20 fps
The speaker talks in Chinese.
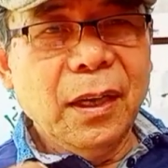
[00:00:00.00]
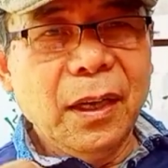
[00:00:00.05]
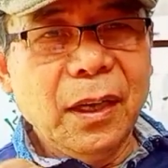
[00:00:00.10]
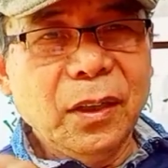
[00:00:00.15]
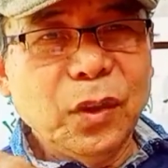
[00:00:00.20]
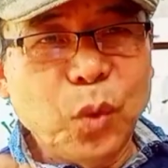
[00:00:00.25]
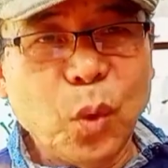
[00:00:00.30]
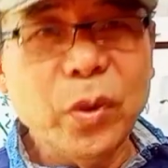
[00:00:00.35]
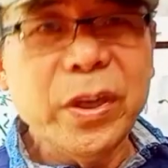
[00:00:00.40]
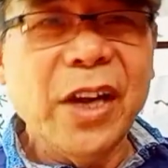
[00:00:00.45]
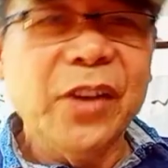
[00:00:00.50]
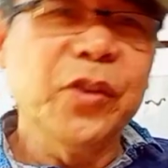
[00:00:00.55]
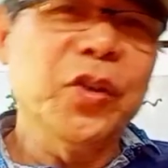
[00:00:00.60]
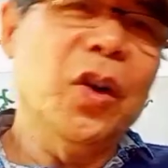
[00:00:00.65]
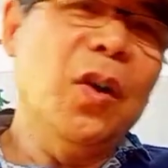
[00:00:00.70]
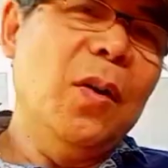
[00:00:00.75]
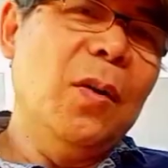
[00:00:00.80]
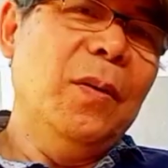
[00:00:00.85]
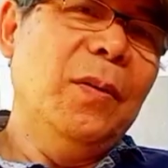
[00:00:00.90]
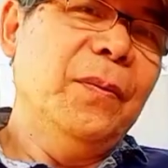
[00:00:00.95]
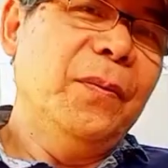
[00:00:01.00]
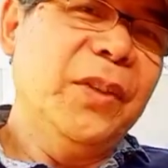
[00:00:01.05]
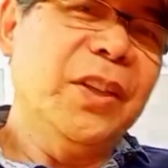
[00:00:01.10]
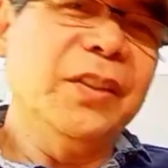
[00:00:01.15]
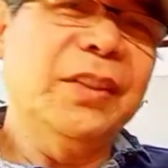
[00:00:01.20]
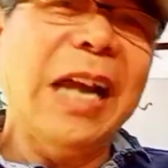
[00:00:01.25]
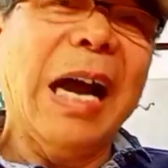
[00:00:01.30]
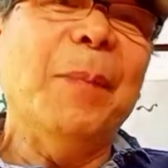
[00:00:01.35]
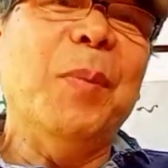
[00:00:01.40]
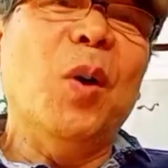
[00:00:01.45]
多年之后，这个
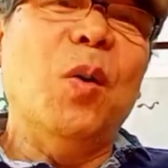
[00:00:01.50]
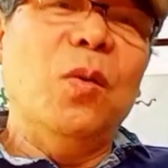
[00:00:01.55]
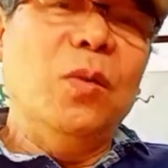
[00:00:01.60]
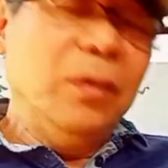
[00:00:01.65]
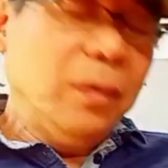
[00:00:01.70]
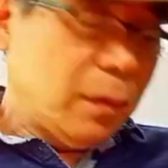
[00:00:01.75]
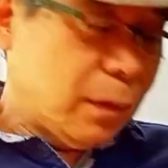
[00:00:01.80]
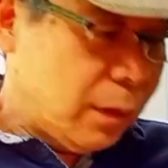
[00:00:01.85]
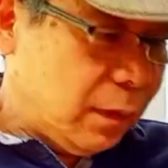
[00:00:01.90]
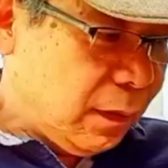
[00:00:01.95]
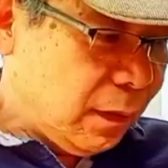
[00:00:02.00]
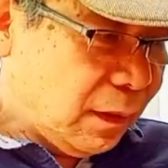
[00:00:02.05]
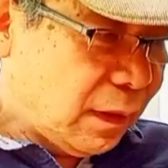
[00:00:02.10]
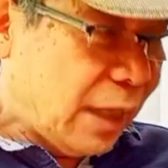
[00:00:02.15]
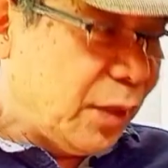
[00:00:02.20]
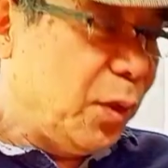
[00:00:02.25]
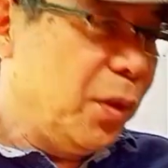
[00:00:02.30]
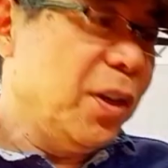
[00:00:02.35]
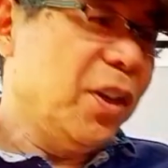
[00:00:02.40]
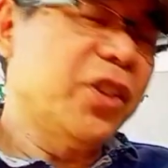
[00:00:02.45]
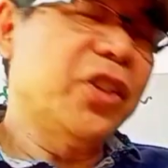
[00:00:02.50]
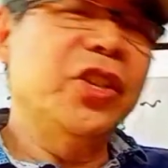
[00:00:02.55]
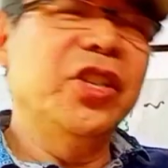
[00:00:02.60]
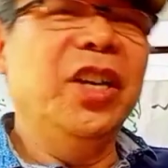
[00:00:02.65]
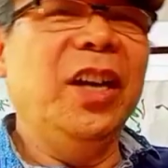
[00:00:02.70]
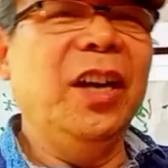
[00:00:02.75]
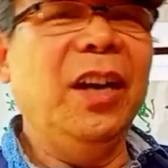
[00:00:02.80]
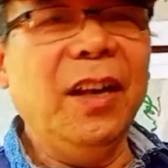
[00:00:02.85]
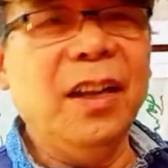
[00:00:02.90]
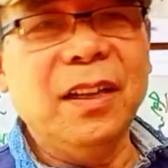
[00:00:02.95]
大鹏他对这个事
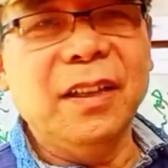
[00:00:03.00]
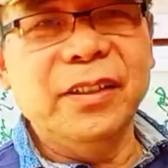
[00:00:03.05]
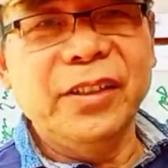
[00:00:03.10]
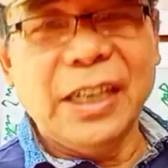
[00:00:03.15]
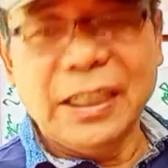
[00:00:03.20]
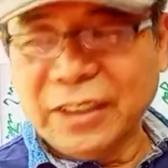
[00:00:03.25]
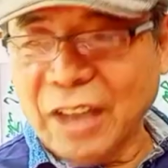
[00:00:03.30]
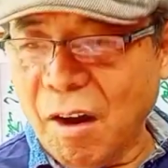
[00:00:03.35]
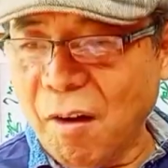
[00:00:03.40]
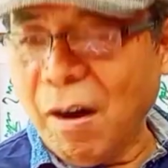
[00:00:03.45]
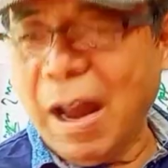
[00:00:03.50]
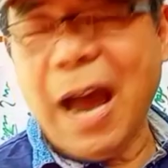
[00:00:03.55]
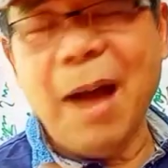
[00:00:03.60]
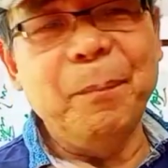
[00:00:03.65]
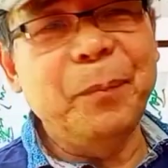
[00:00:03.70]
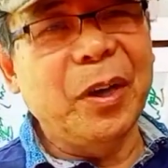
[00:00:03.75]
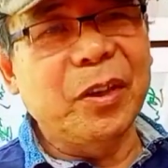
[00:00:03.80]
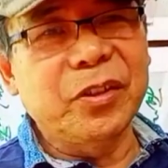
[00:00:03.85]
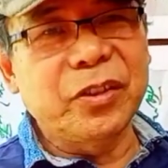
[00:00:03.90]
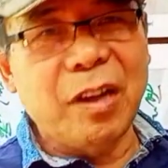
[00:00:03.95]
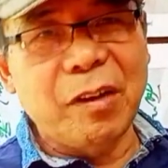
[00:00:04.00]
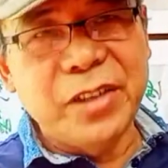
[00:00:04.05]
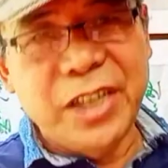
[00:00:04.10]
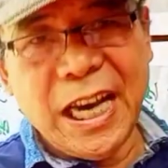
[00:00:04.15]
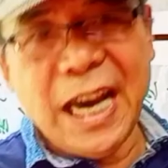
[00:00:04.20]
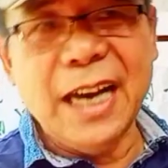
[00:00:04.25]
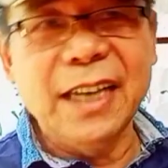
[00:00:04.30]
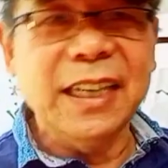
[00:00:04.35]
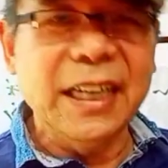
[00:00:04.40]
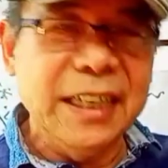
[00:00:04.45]
情向刀郎表示道
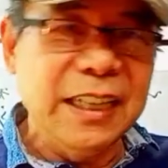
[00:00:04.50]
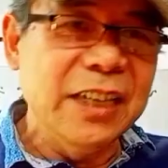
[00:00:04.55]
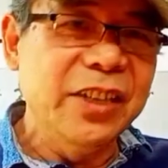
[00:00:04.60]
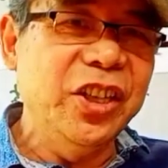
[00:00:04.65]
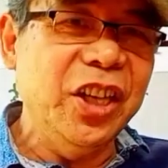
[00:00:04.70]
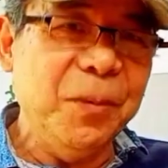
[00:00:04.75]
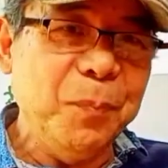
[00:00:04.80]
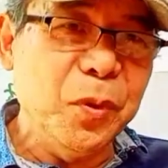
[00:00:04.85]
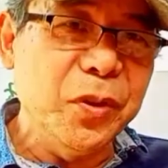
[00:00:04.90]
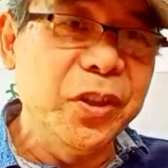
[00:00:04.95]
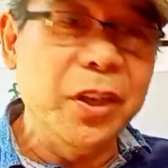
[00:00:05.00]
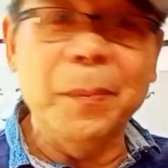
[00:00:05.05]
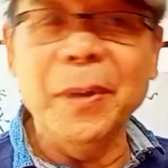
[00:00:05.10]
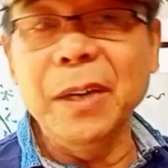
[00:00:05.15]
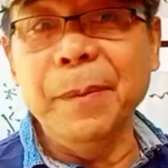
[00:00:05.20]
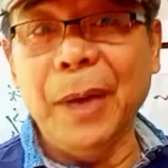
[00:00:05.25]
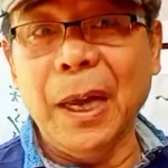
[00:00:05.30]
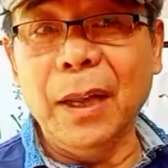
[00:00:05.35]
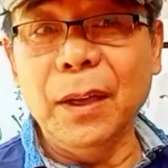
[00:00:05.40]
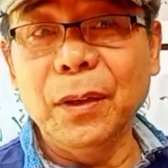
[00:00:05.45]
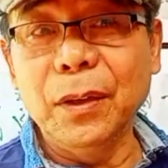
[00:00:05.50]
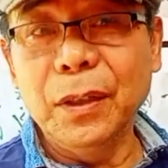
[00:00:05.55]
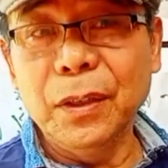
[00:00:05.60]
歉，他也在节目节目里面